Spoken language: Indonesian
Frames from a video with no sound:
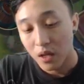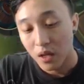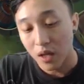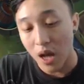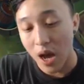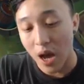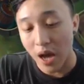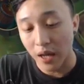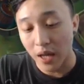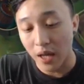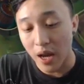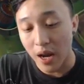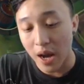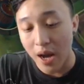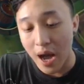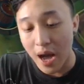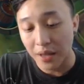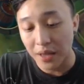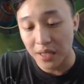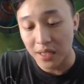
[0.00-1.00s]
Kayak
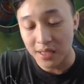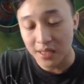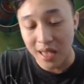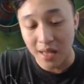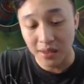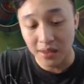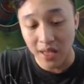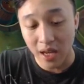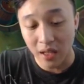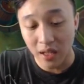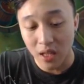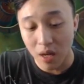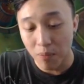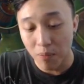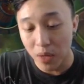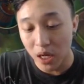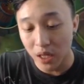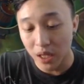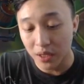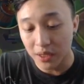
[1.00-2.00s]
nggak ada santainya
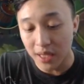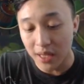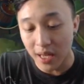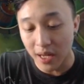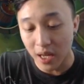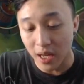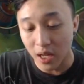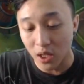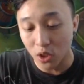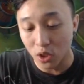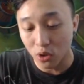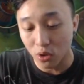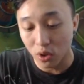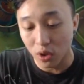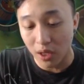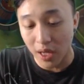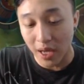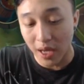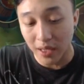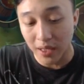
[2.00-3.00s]
bentar ya gitu
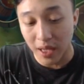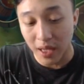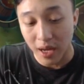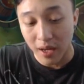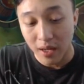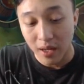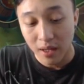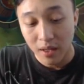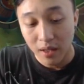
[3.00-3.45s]
ya lainnya.